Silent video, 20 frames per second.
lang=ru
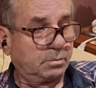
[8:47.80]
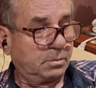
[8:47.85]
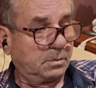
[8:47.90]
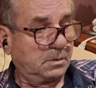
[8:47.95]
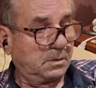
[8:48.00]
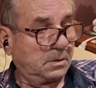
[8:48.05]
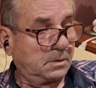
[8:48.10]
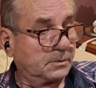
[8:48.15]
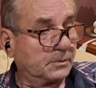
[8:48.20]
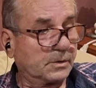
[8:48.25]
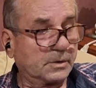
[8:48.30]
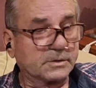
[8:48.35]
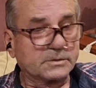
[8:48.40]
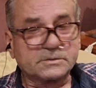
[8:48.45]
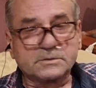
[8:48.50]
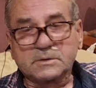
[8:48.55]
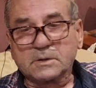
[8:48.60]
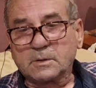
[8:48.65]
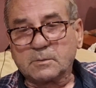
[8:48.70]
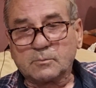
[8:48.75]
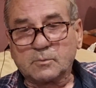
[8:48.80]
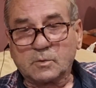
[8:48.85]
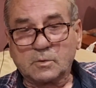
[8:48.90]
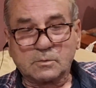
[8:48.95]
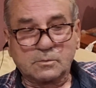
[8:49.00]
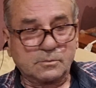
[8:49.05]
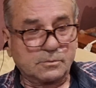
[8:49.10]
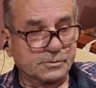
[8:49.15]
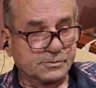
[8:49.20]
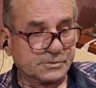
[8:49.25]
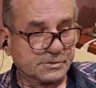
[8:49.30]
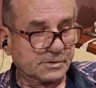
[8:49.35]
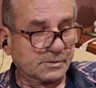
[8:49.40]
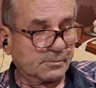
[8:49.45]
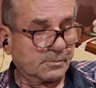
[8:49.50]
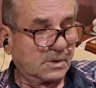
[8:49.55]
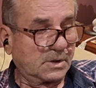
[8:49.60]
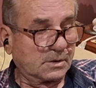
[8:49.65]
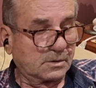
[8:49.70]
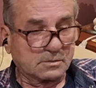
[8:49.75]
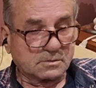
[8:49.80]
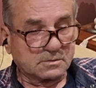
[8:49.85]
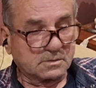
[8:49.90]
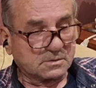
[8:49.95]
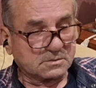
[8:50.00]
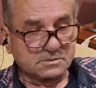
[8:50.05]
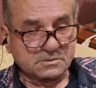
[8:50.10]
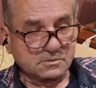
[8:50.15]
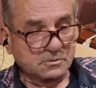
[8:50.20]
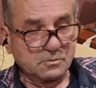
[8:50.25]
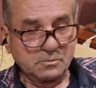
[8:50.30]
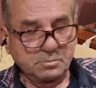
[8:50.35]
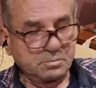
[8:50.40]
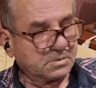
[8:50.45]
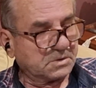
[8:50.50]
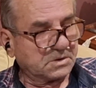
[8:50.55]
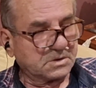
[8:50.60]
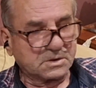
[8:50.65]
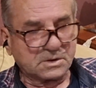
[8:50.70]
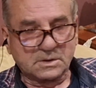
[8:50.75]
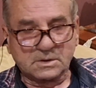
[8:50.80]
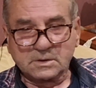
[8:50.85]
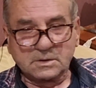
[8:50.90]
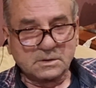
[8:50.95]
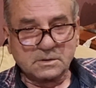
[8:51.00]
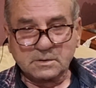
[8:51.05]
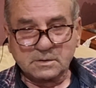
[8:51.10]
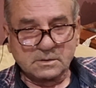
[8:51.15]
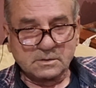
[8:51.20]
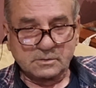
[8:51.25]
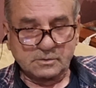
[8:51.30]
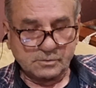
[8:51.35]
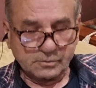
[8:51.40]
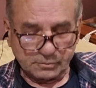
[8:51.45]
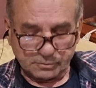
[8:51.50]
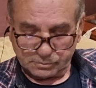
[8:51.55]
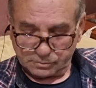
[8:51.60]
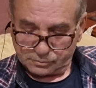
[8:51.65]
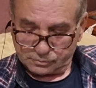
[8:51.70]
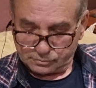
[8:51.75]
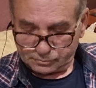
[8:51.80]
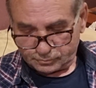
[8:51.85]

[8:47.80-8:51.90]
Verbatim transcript: Pa ne znam, moguće мало skuplje, ali tu,